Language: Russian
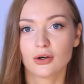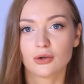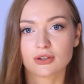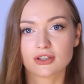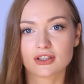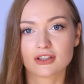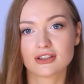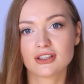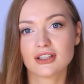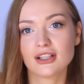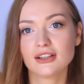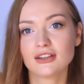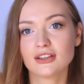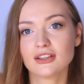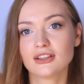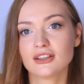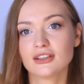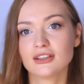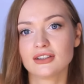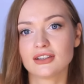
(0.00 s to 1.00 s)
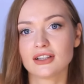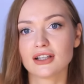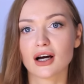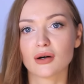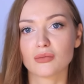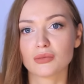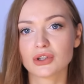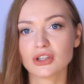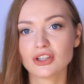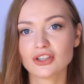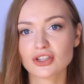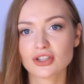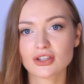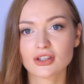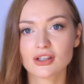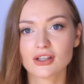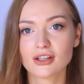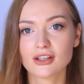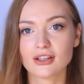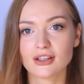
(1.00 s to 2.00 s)
он стильный,
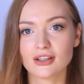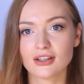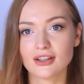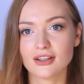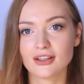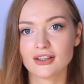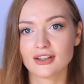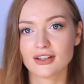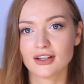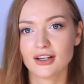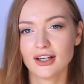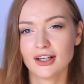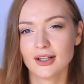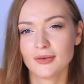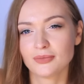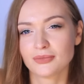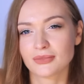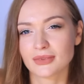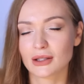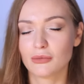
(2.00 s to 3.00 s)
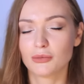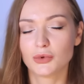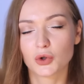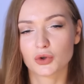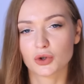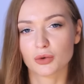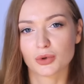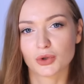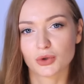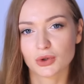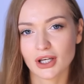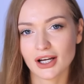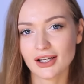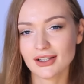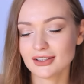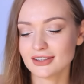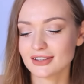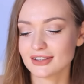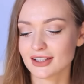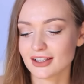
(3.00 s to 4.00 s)
необычный и немного
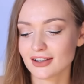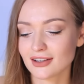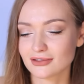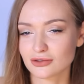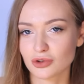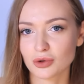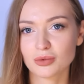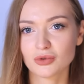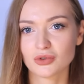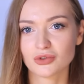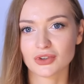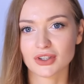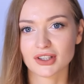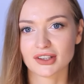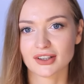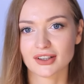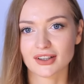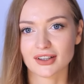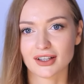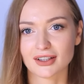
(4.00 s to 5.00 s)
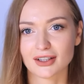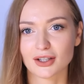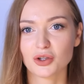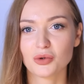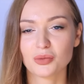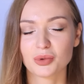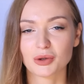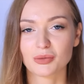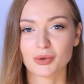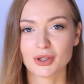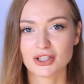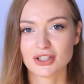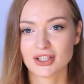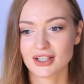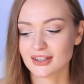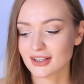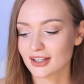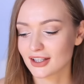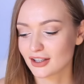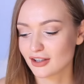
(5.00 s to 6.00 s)
брутальный. Я в обуви а, отдаю
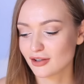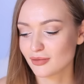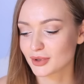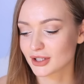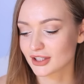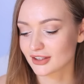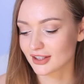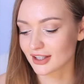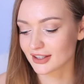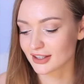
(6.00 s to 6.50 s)
предпочтение именно